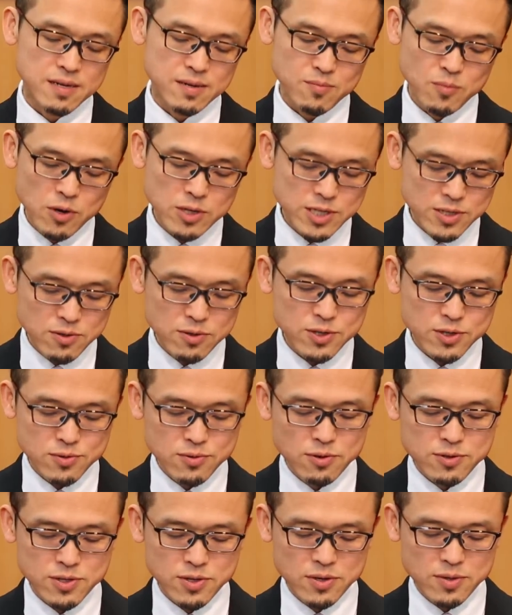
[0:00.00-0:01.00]
もう一度
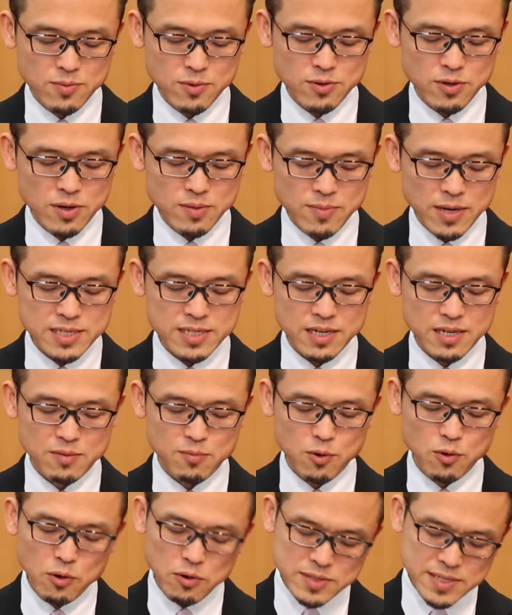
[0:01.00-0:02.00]
16章に戻りますけれ
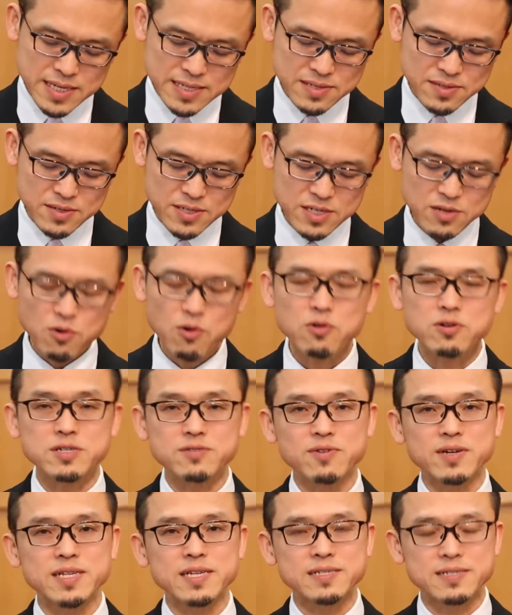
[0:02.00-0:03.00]
ども、5節以降に
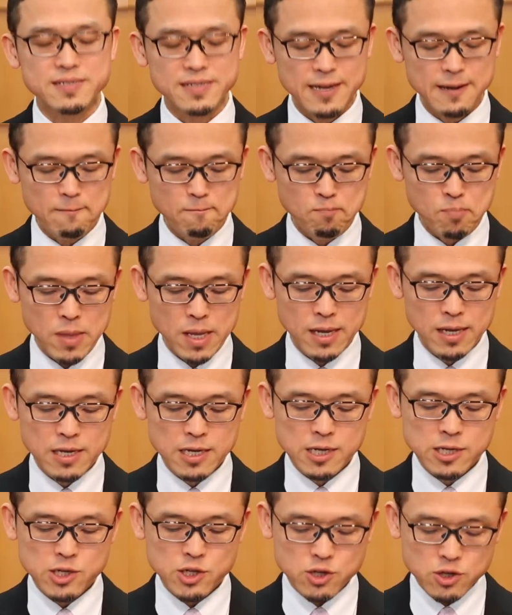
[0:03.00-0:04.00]
はですね、
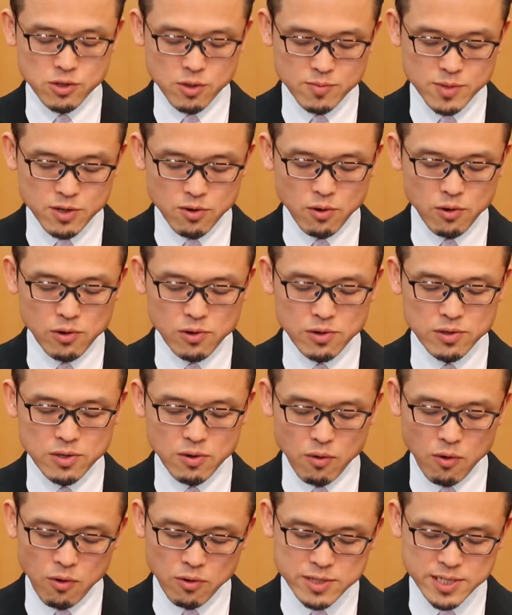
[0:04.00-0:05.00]
主の御心に
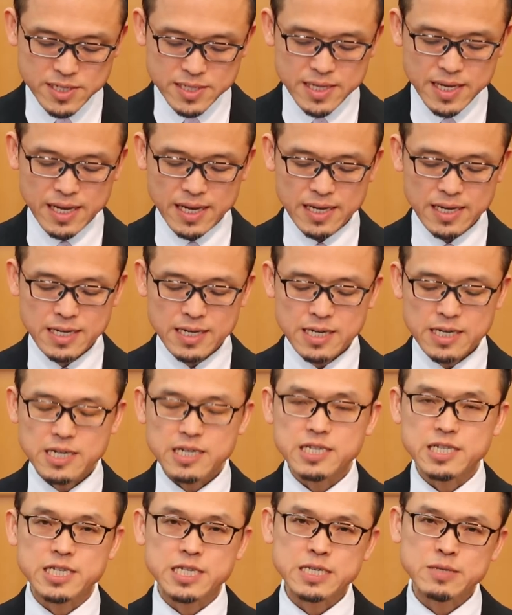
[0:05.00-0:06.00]
応じて
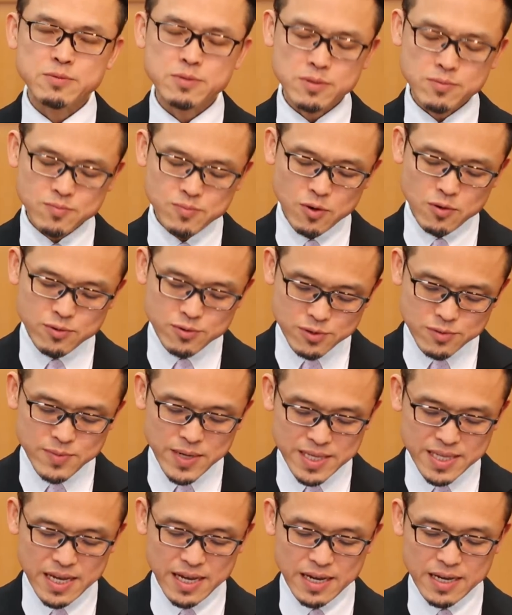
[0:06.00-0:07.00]
自分も含
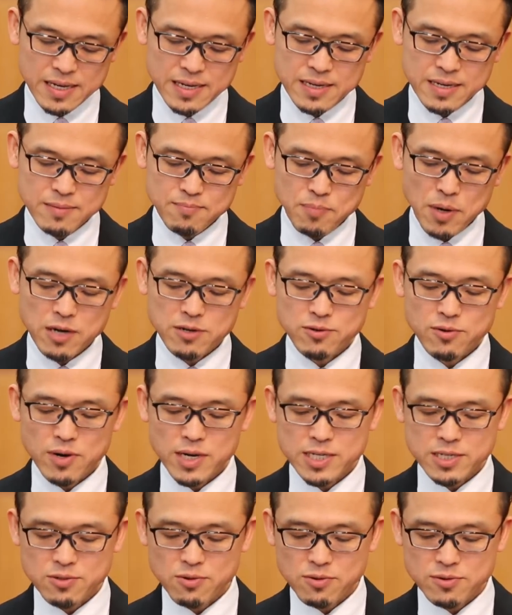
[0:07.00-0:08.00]
めてパウロ
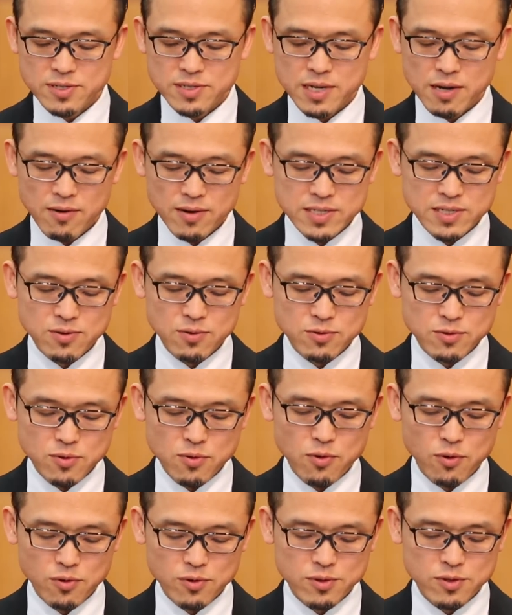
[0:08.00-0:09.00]
は人を使わすこ
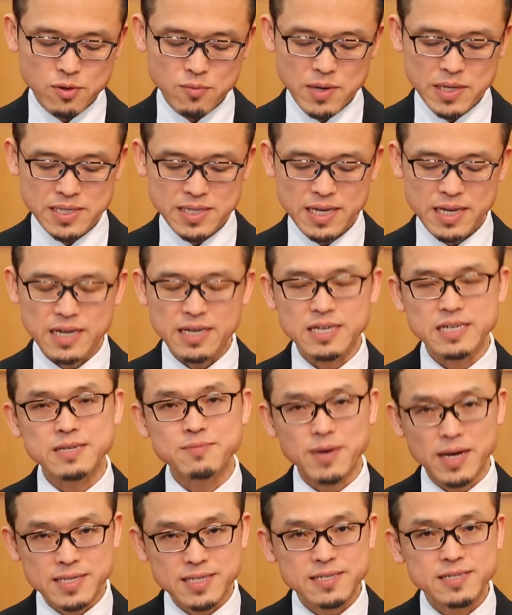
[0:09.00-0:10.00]
とを述べてい
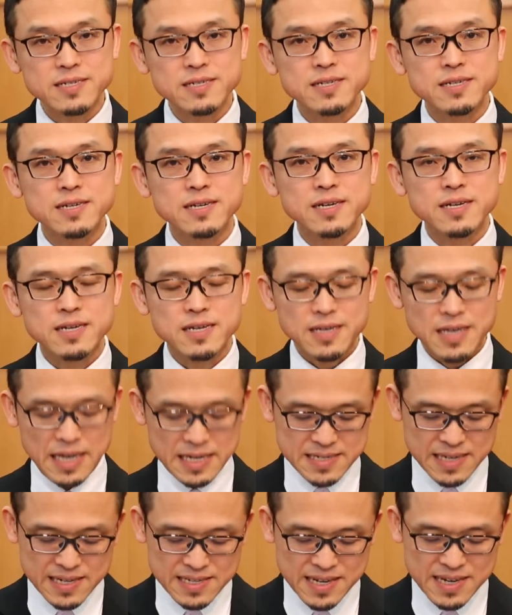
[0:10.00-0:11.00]
ます。
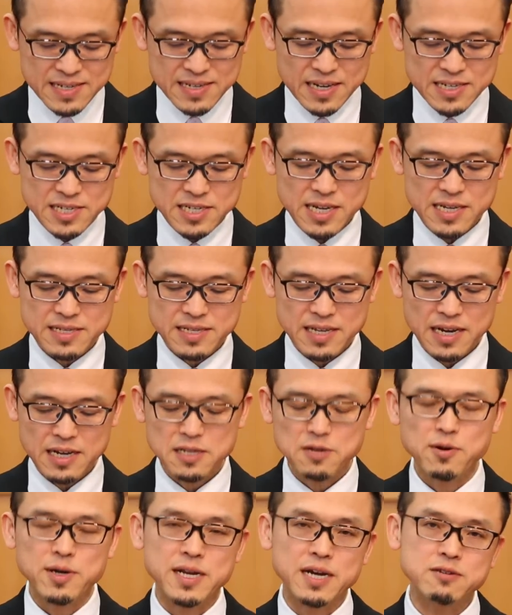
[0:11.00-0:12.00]
経済的な支援だけ
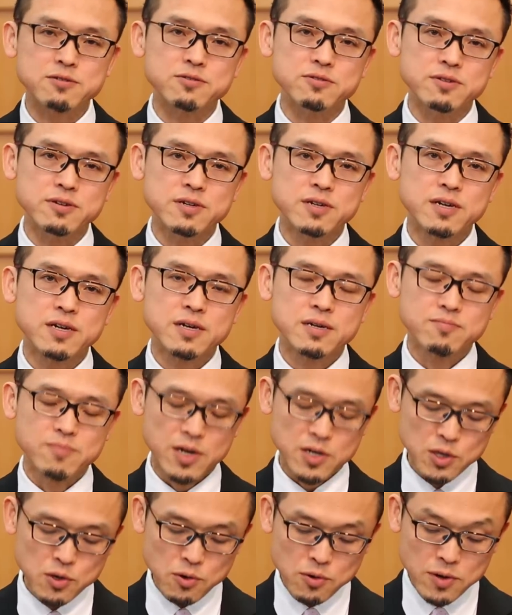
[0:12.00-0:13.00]
ではなく、
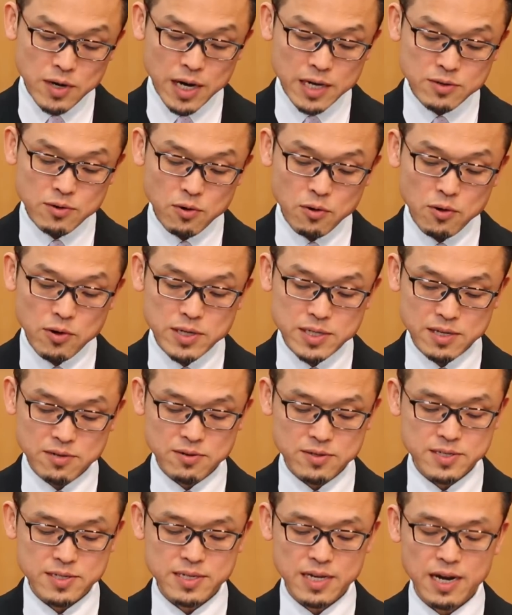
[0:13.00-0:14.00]
教会を超えて
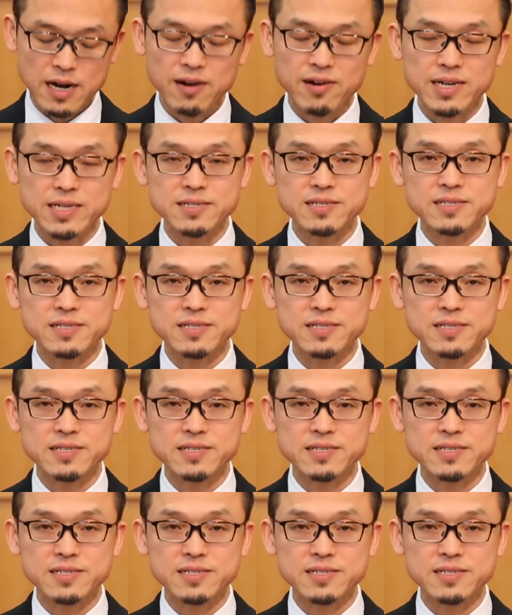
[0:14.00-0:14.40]
のつながり